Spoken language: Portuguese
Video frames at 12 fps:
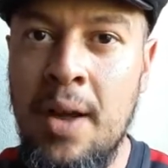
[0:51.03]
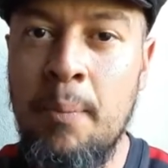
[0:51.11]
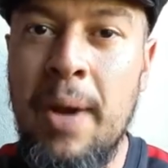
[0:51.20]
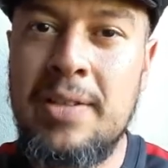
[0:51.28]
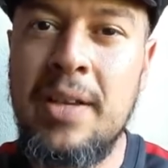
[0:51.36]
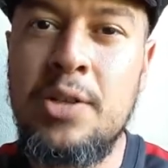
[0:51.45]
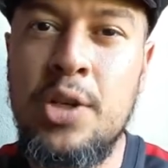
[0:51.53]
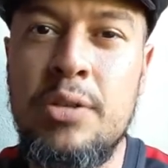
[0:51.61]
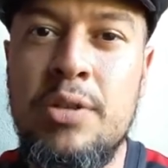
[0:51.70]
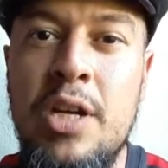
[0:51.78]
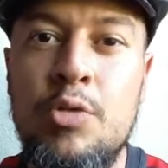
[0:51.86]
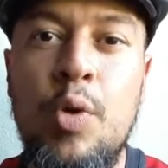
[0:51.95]
Mas
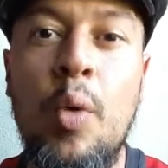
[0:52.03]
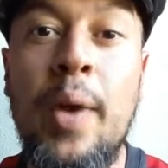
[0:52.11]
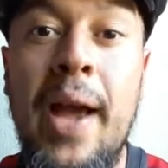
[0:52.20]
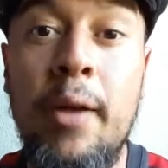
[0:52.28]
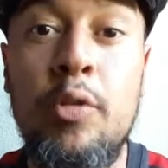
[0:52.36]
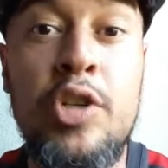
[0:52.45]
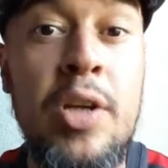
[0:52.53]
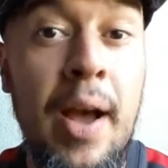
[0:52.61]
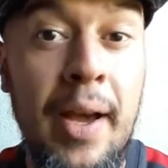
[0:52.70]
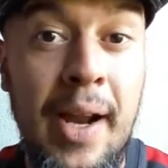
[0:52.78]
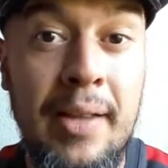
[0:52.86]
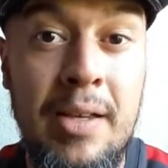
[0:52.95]
antes disso, eu quero te
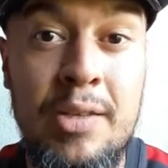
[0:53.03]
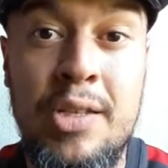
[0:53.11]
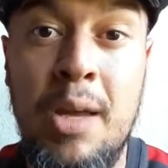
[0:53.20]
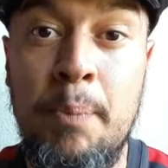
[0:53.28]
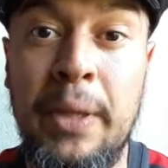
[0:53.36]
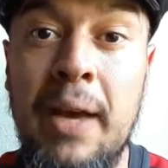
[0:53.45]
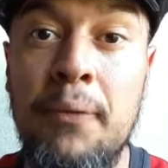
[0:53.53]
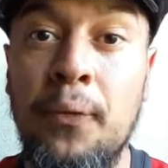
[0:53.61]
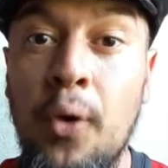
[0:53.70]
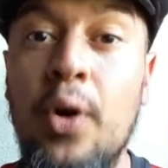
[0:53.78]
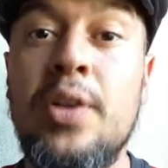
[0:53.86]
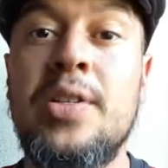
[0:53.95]
agradecer pela
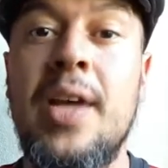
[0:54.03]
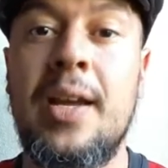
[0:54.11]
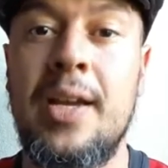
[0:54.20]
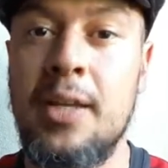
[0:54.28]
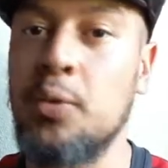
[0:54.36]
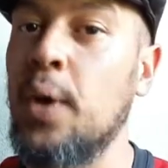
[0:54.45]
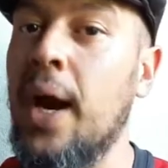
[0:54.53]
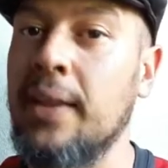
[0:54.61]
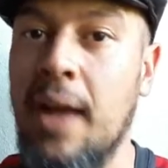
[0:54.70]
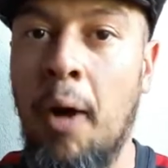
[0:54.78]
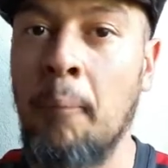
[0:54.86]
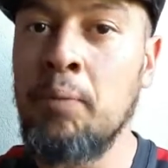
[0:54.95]
força aqui no
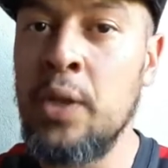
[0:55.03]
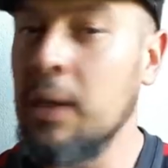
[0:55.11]
canal.